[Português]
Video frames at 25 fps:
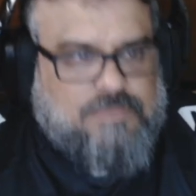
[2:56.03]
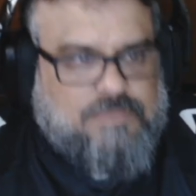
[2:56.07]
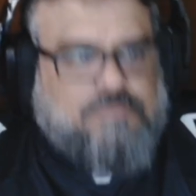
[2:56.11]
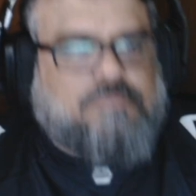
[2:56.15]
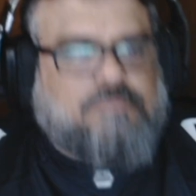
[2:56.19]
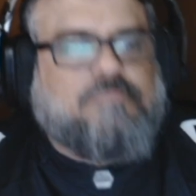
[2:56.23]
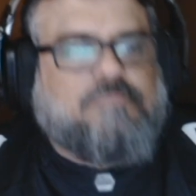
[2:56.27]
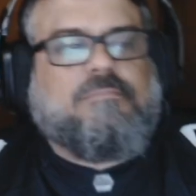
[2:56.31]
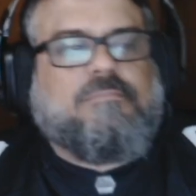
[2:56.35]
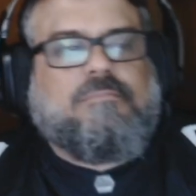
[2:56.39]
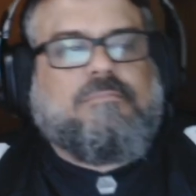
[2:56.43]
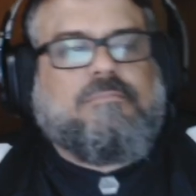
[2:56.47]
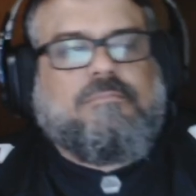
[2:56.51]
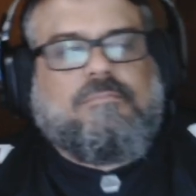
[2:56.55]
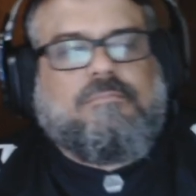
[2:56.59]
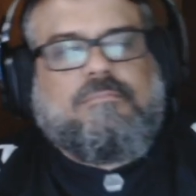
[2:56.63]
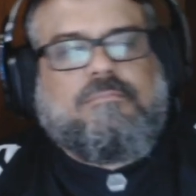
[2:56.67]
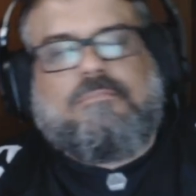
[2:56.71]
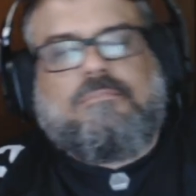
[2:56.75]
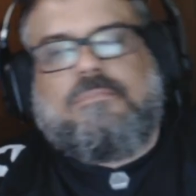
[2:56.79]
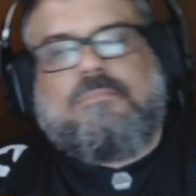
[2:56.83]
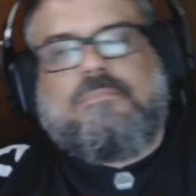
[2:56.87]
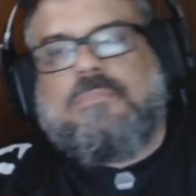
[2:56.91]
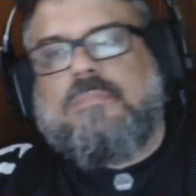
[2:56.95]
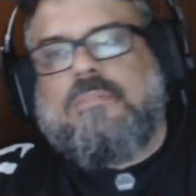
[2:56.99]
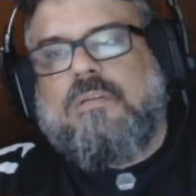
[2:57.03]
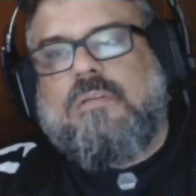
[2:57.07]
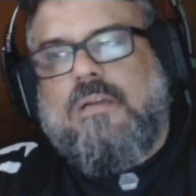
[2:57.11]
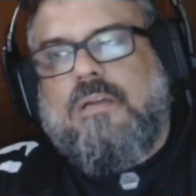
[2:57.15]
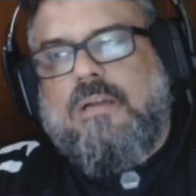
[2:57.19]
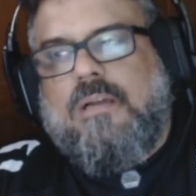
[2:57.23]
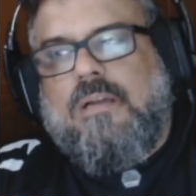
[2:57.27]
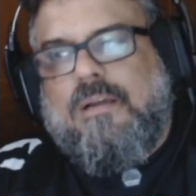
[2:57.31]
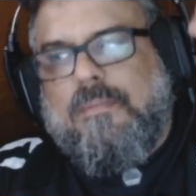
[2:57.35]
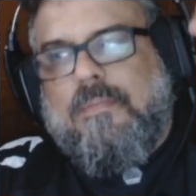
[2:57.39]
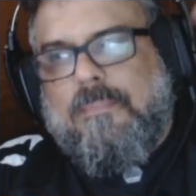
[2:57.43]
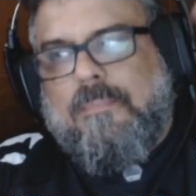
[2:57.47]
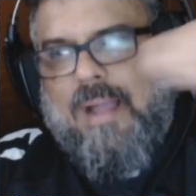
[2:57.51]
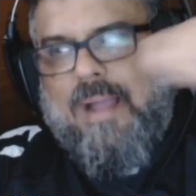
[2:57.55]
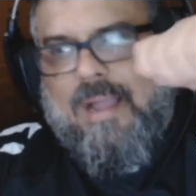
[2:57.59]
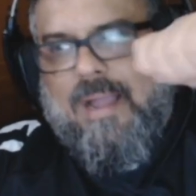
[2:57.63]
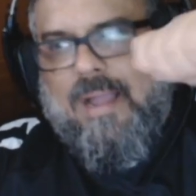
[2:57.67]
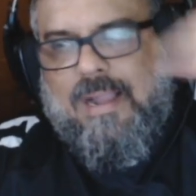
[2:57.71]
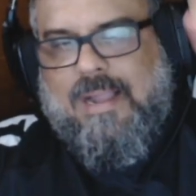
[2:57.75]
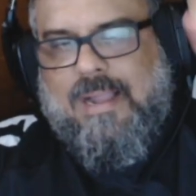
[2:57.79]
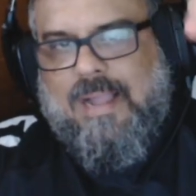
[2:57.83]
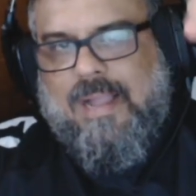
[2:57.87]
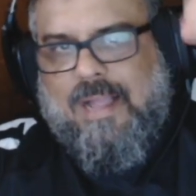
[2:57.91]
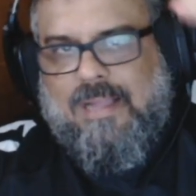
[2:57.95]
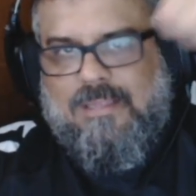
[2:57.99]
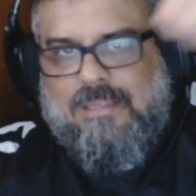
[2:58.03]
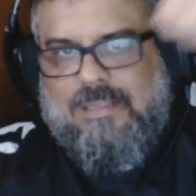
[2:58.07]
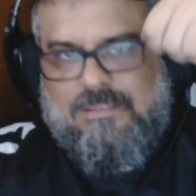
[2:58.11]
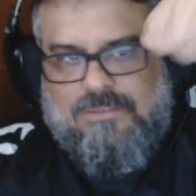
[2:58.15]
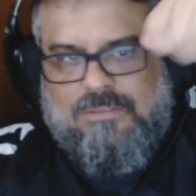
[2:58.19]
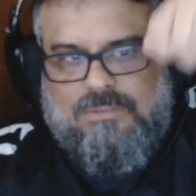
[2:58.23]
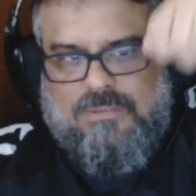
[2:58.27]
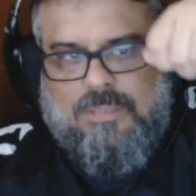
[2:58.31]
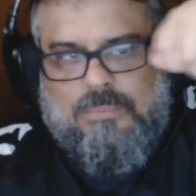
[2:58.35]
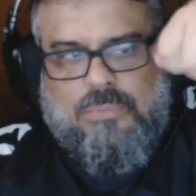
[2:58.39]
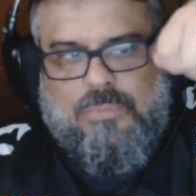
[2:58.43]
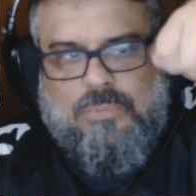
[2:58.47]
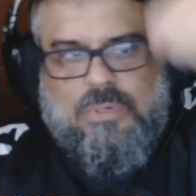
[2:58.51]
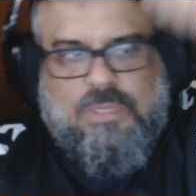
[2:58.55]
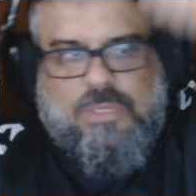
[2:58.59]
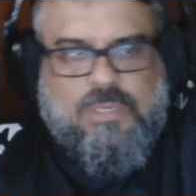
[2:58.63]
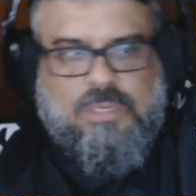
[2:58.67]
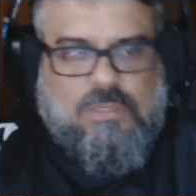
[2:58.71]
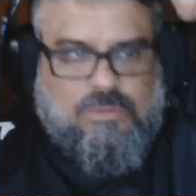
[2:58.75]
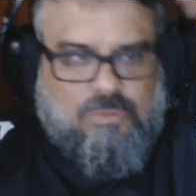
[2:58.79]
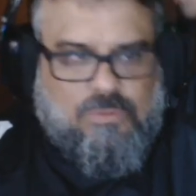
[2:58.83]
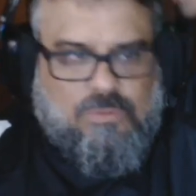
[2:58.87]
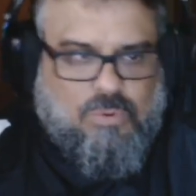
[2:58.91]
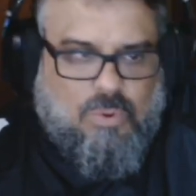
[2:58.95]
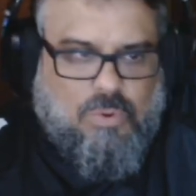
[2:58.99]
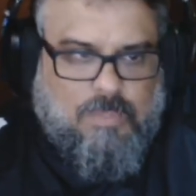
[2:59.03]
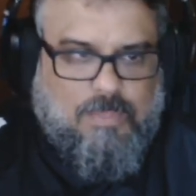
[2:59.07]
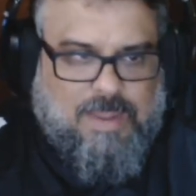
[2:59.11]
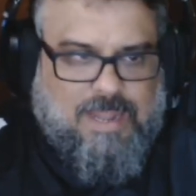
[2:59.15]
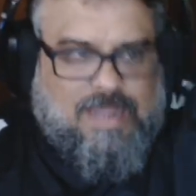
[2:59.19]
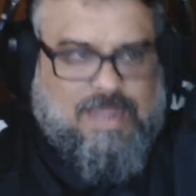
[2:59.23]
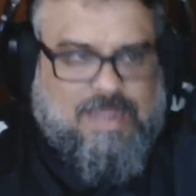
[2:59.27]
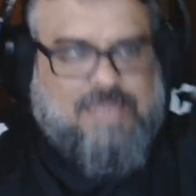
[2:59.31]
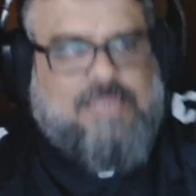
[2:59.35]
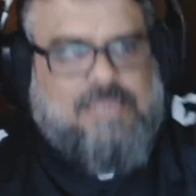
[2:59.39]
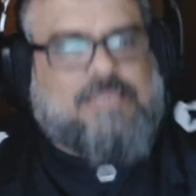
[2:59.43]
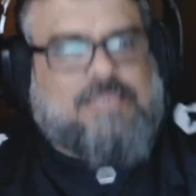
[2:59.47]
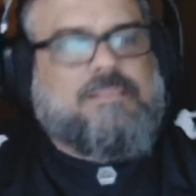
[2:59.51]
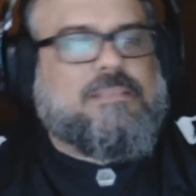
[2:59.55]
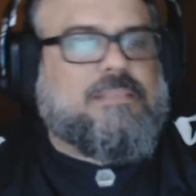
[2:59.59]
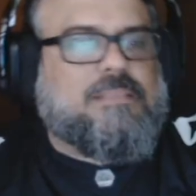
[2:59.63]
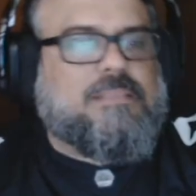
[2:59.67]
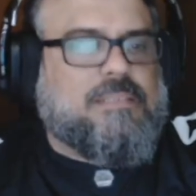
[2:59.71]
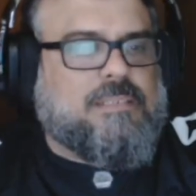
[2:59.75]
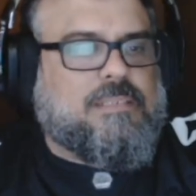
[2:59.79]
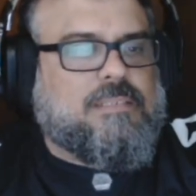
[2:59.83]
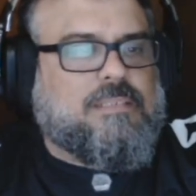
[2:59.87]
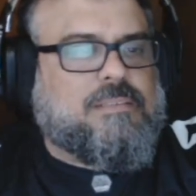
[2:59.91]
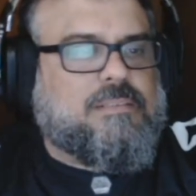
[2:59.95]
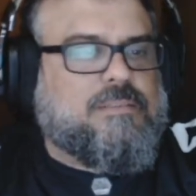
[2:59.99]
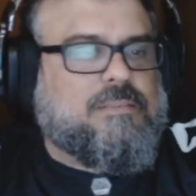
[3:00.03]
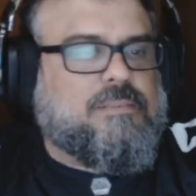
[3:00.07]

Hum, marcar tabuleiro com marcar nas estrelas.